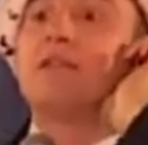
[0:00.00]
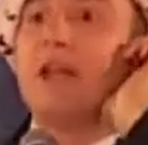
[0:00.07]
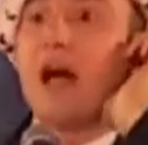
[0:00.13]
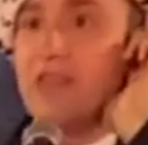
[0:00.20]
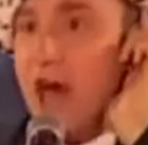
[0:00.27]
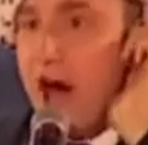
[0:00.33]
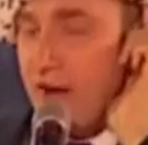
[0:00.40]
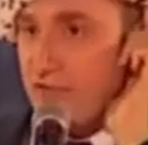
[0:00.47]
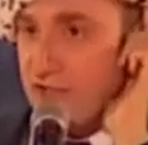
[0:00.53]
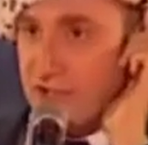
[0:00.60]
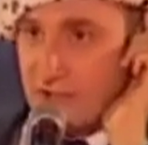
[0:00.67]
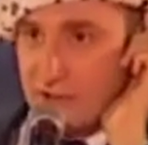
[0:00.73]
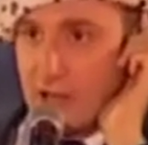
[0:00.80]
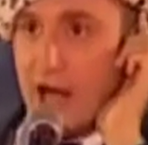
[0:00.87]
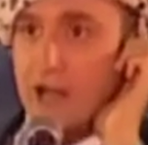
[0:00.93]
слона в
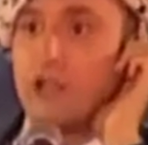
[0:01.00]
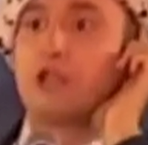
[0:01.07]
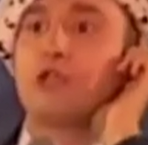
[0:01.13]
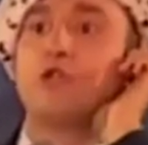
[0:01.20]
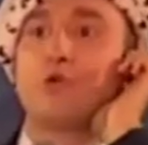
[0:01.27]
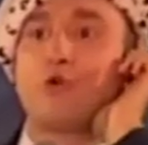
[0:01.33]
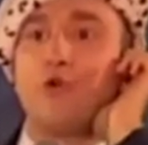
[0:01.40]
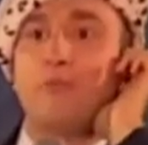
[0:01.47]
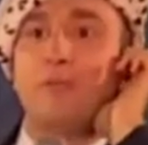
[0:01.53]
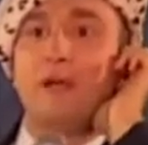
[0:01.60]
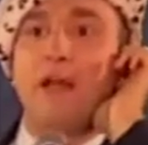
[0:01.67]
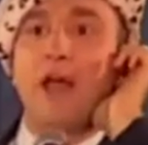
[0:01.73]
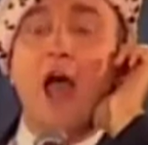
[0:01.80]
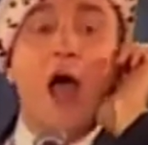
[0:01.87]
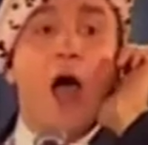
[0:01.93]
складчину
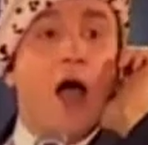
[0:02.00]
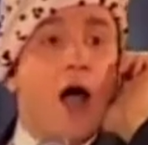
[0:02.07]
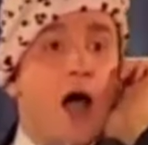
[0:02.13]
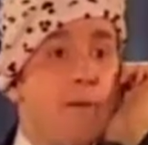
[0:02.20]
купили.